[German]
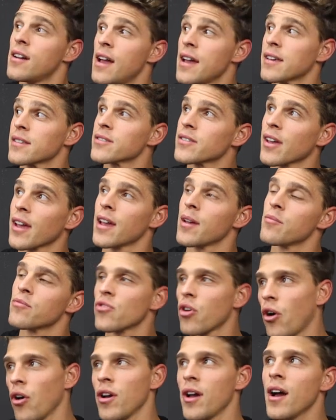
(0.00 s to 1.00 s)
extrem
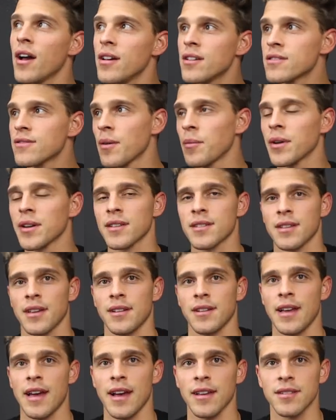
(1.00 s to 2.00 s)
teuer ist, wenn man das
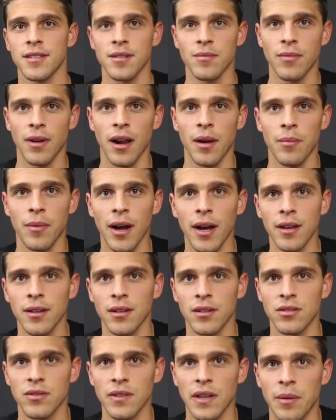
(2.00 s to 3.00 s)
erste Mal
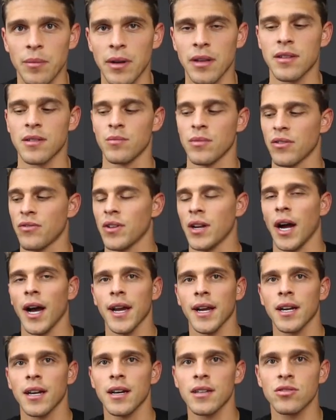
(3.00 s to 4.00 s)
macht. Also wir haben ja ziemlich viel
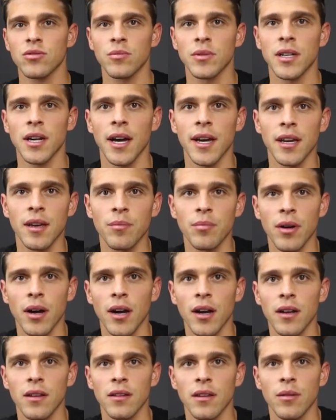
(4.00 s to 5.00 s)
Eigenleistung mit
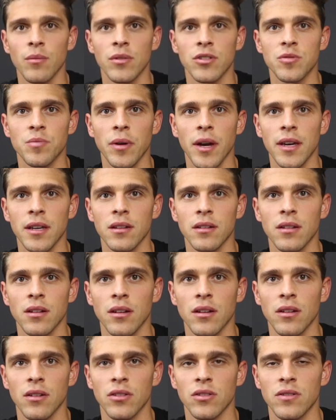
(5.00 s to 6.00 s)
eingebracht, dementsprechend
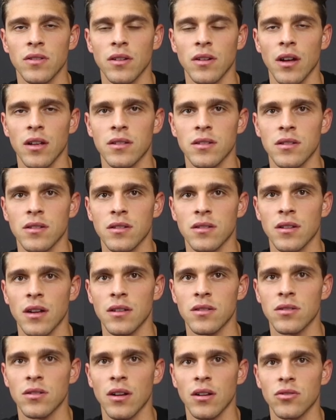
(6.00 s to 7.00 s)
äh, ist, hat sich das
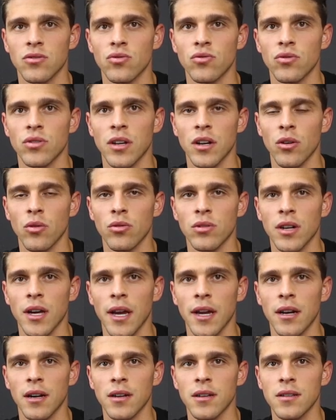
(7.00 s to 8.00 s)
Ganze ganz gut gelohnt
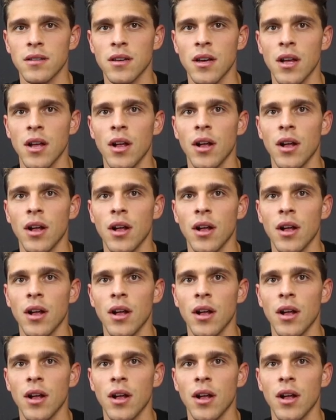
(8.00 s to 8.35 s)
eigentlich.